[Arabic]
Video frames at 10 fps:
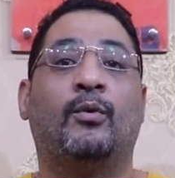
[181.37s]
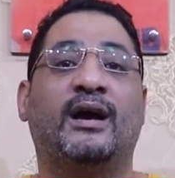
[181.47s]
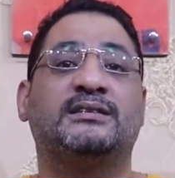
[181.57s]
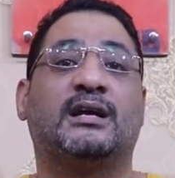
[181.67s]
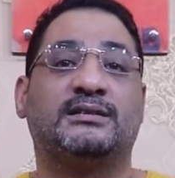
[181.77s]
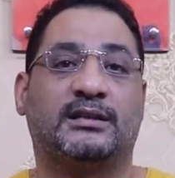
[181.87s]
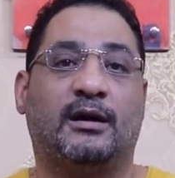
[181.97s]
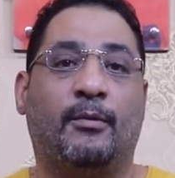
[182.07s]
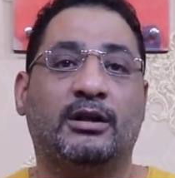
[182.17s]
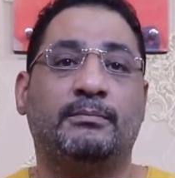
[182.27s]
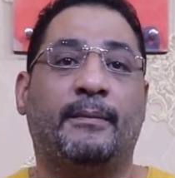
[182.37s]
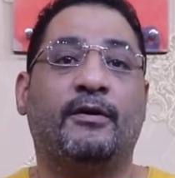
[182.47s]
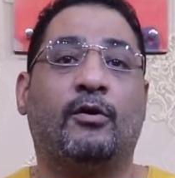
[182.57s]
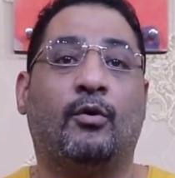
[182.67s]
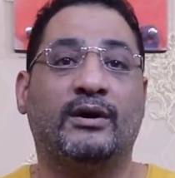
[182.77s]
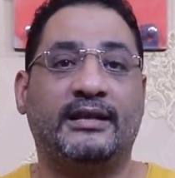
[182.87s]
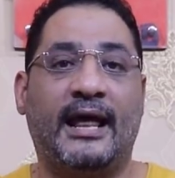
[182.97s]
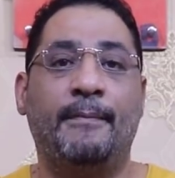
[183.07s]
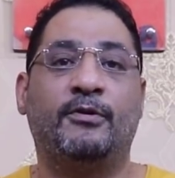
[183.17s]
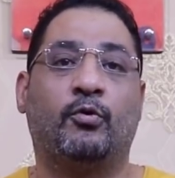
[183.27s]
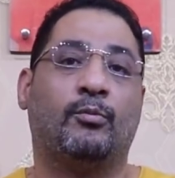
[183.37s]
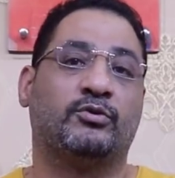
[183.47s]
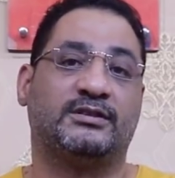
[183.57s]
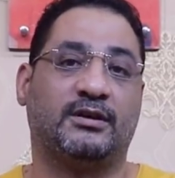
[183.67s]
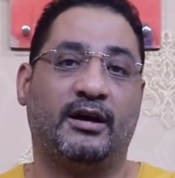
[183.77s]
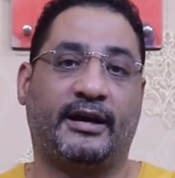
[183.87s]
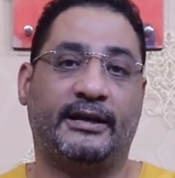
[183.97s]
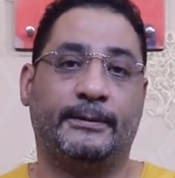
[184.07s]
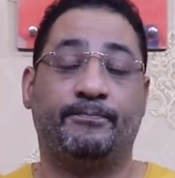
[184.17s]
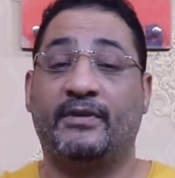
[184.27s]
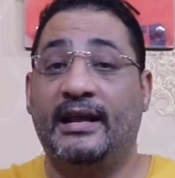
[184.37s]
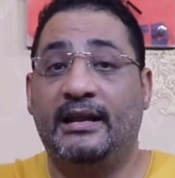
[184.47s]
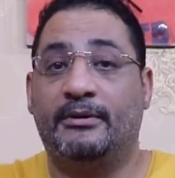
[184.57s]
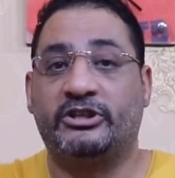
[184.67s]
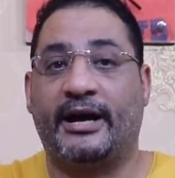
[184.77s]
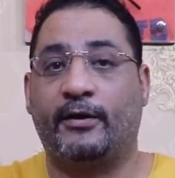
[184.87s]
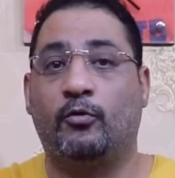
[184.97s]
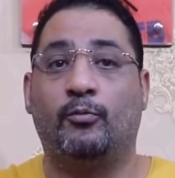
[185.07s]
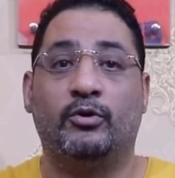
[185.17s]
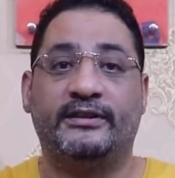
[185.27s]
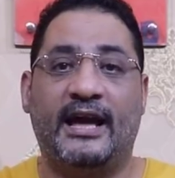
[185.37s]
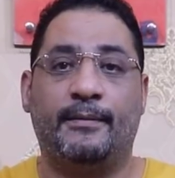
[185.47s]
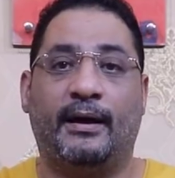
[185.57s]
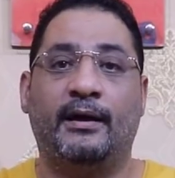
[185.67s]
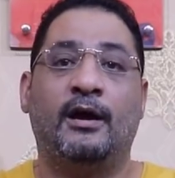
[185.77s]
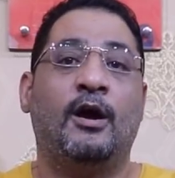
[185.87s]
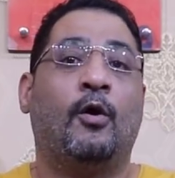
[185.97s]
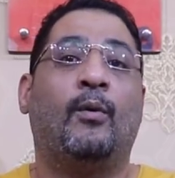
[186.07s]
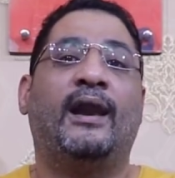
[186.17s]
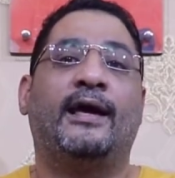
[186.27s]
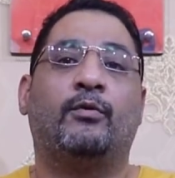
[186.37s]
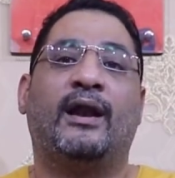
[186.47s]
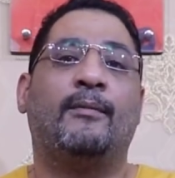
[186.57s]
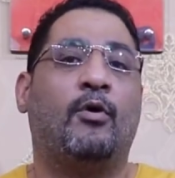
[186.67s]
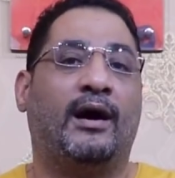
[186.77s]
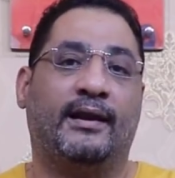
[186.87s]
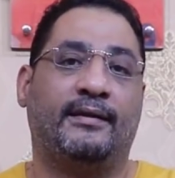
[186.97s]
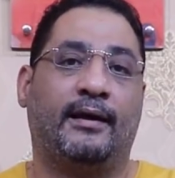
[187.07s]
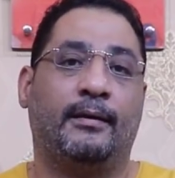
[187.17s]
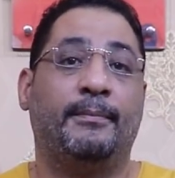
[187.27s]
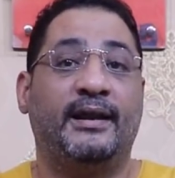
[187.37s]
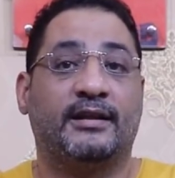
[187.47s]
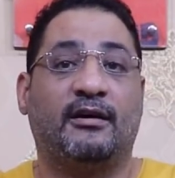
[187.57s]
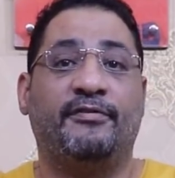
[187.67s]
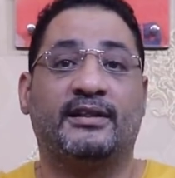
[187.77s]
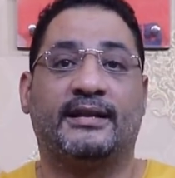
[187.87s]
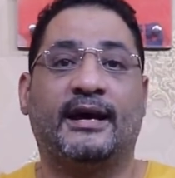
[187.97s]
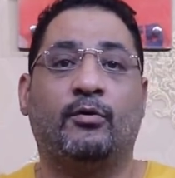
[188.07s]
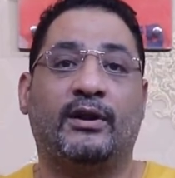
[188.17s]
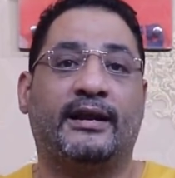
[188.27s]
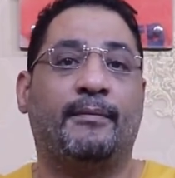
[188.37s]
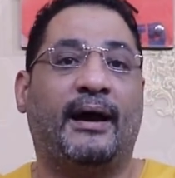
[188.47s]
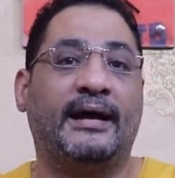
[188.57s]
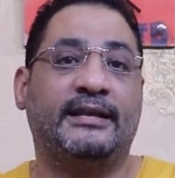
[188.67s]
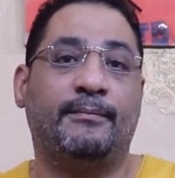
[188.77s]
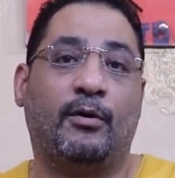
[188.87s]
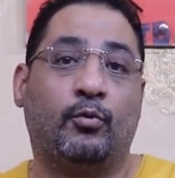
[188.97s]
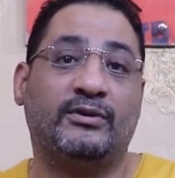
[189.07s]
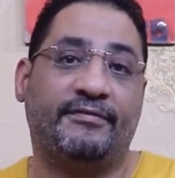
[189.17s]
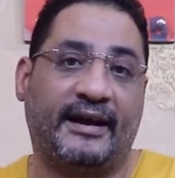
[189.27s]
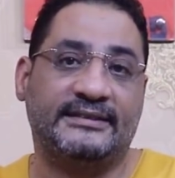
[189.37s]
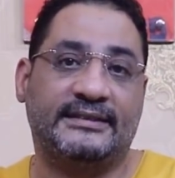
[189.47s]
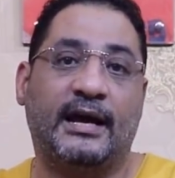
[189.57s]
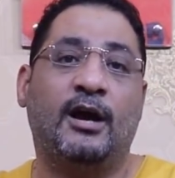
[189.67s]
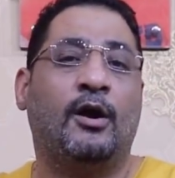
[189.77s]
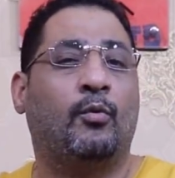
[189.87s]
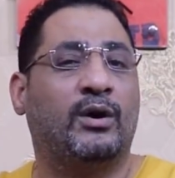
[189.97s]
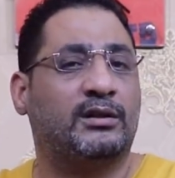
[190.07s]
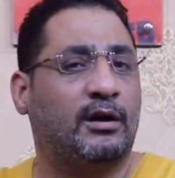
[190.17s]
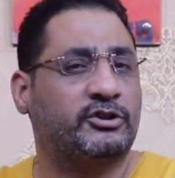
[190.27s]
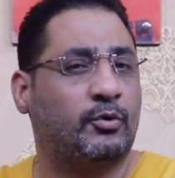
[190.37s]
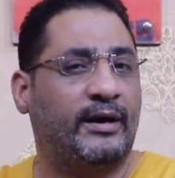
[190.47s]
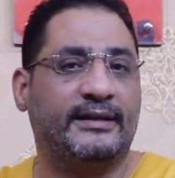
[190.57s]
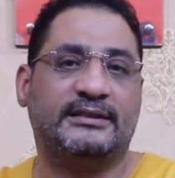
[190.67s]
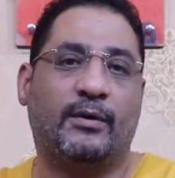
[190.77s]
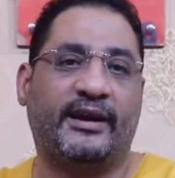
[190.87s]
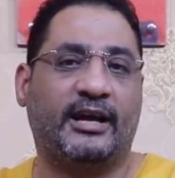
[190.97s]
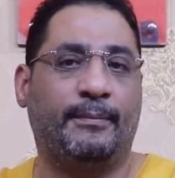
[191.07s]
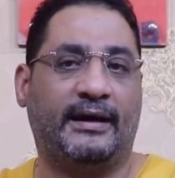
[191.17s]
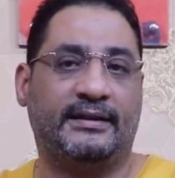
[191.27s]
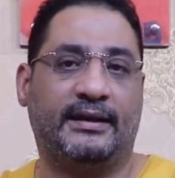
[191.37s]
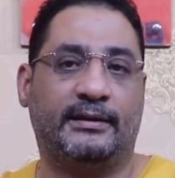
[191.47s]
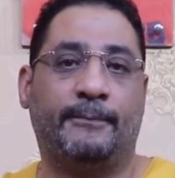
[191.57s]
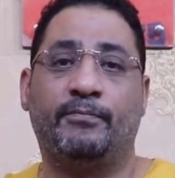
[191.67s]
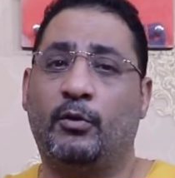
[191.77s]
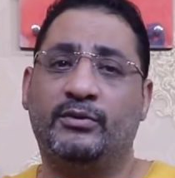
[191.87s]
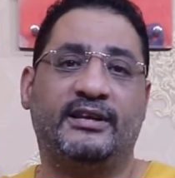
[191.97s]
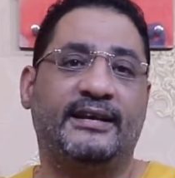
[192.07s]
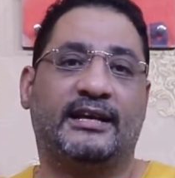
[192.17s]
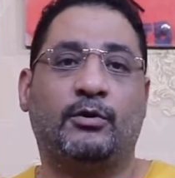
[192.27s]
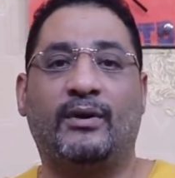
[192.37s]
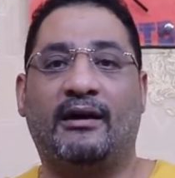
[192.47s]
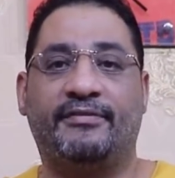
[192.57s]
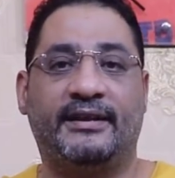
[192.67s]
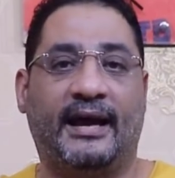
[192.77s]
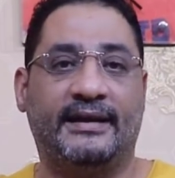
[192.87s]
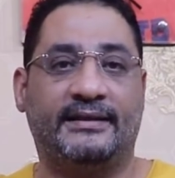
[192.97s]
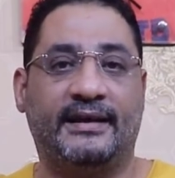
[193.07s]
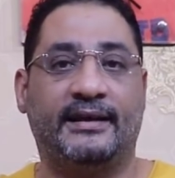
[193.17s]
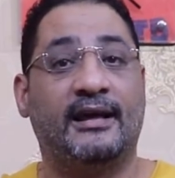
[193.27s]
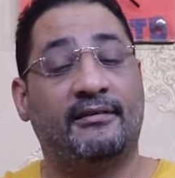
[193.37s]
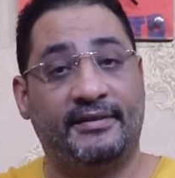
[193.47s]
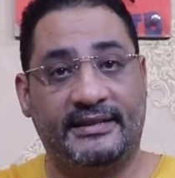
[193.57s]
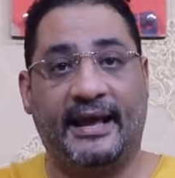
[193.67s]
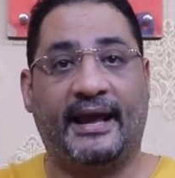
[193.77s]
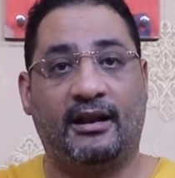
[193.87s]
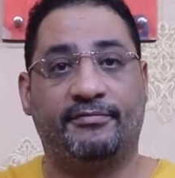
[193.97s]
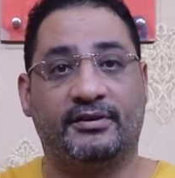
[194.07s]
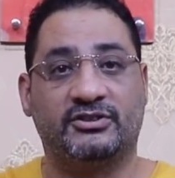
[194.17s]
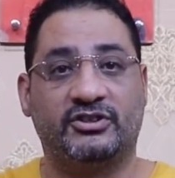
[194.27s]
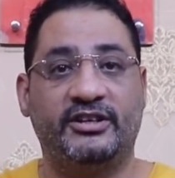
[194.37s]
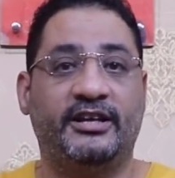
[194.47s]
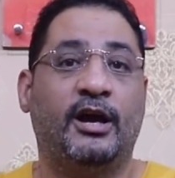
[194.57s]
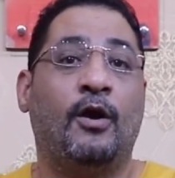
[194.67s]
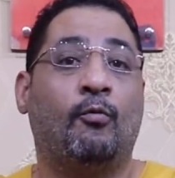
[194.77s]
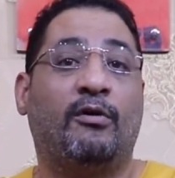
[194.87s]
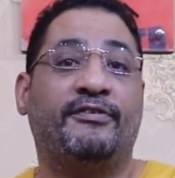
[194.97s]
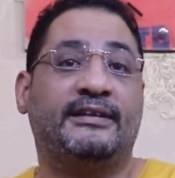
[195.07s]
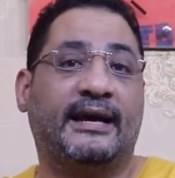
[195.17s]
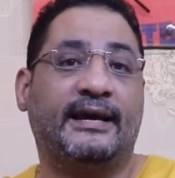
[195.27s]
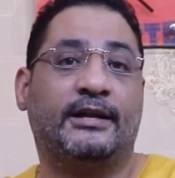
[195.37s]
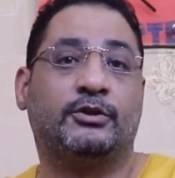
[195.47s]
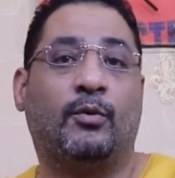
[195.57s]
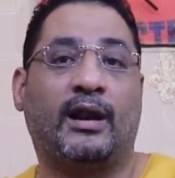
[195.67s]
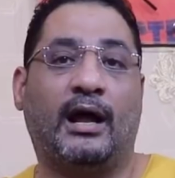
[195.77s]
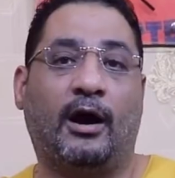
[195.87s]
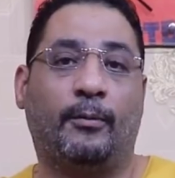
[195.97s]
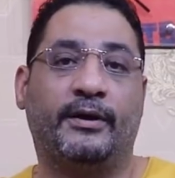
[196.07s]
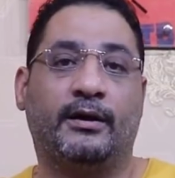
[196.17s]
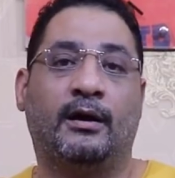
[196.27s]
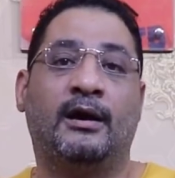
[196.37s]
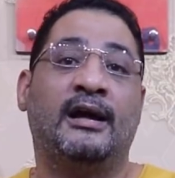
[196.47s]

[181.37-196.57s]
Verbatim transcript: ويحصل صدامات ما بين قوات الأمن والمتظاهرين اللي مشاعرهم ملتهبة ولا يلام على ده بالإضافة لتدخل الجماعات الموجودة في غزة وإطلاق شوية صواريخ بعد كده والدنيا تولع في الناحيتين في الداخل الفلسطيني وفي داخل الدول العربية